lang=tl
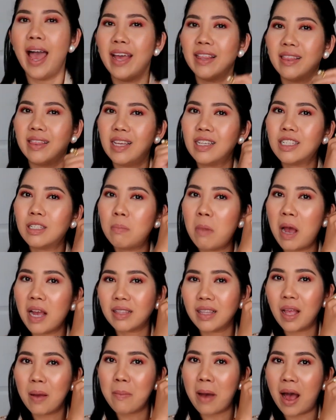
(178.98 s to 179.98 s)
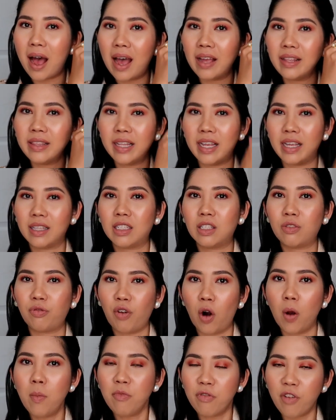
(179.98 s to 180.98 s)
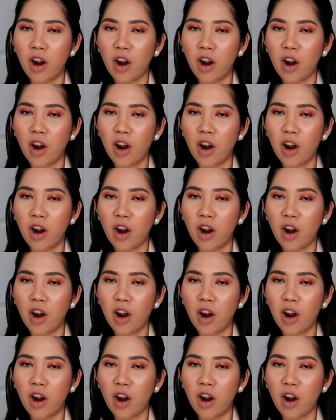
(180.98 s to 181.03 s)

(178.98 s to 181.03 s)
And this bag naman, it's from